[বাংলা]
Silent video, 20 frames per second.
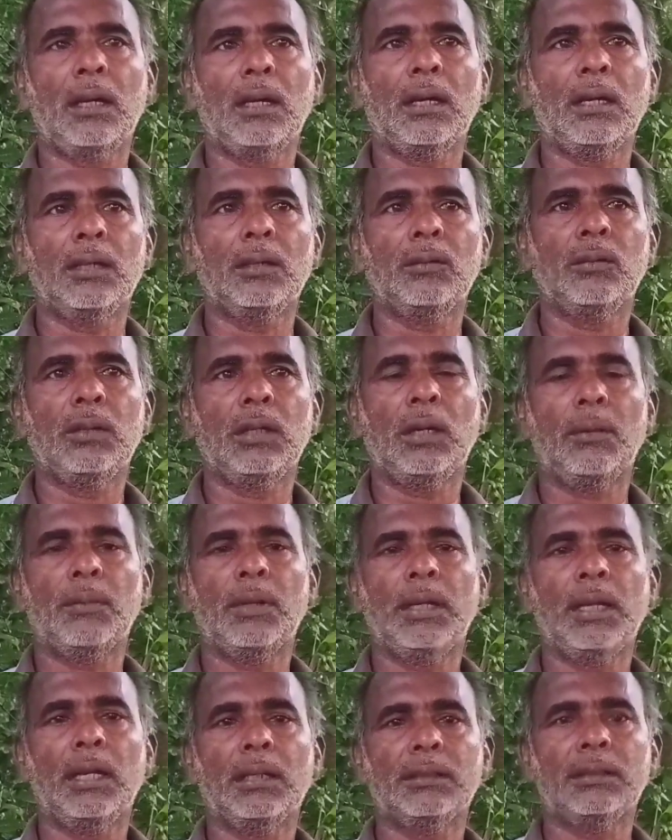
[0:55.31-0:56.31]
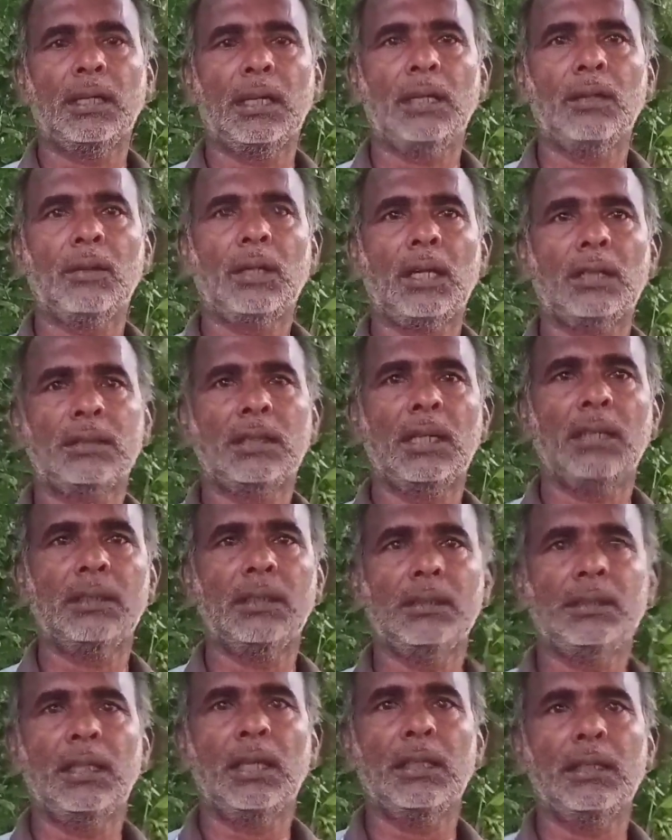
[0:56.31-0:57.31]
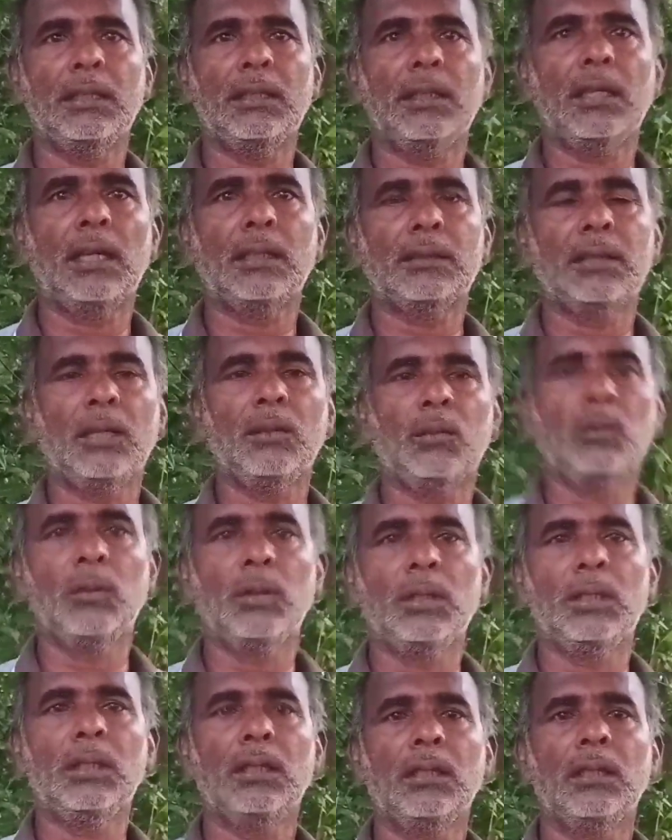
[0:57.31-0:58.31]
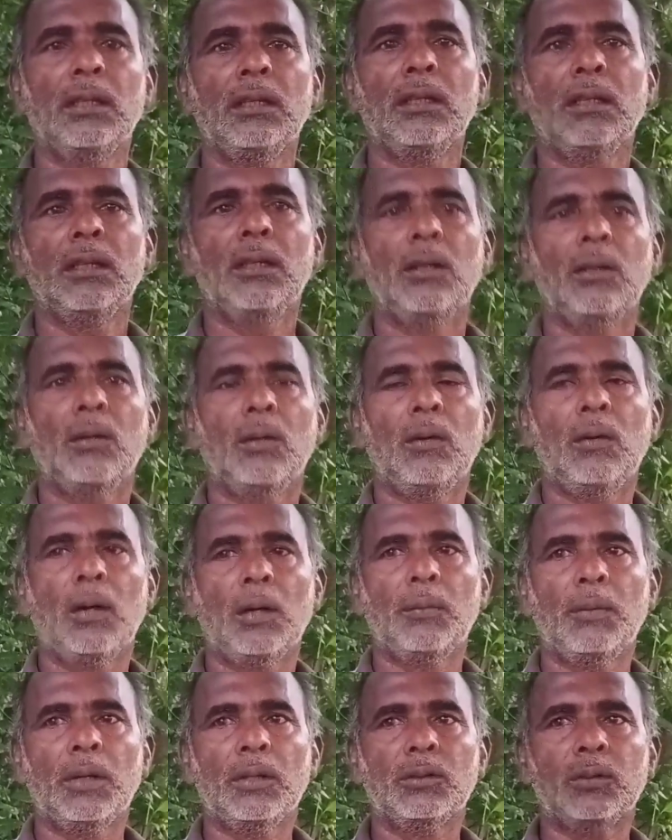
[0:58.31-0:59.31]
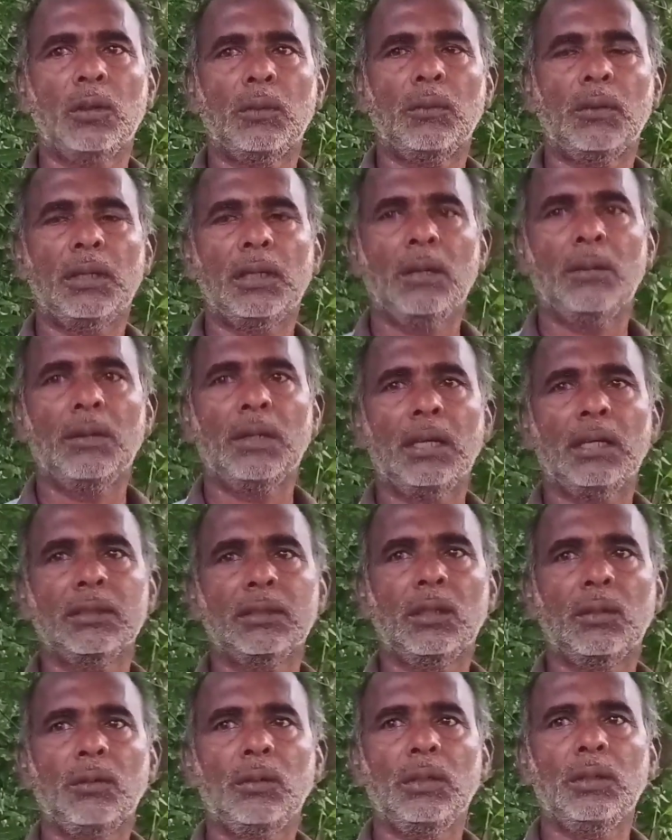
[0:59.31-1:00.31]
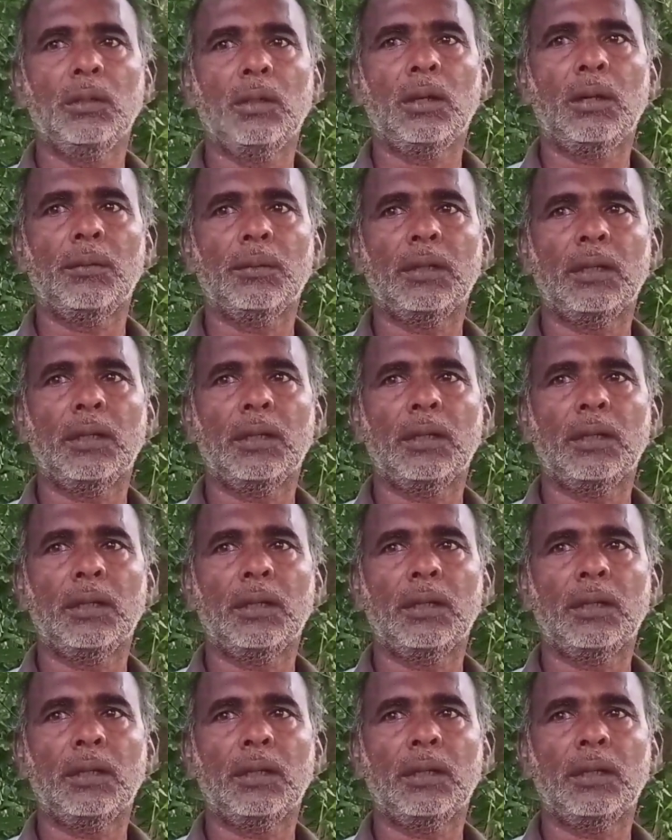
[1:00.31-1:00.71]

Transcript: হাঁকাই করে আমরা এক জায়গায় কাছাকাছি যাই এক জায়গায় হই হওয়ার পরে সবাই আবার একদা হলেও